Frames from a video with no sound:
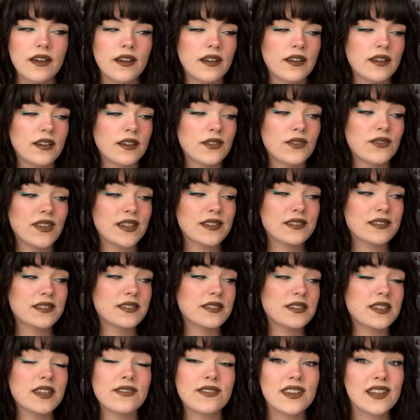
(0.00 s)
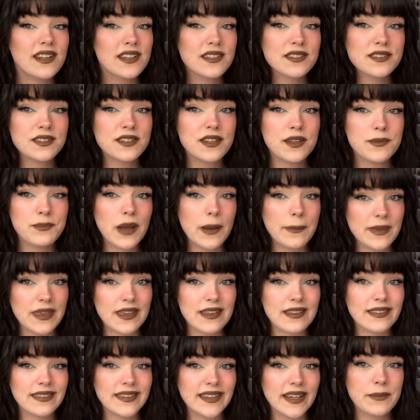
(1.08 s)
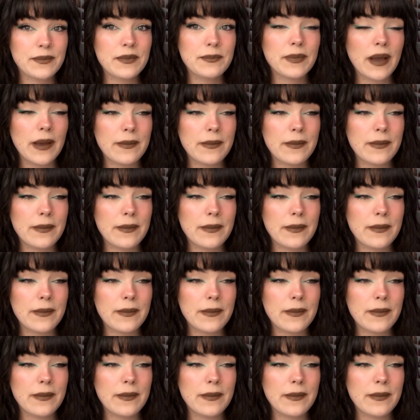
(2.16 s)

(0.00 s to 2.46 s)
E, więc niewiele z niej pamiętam.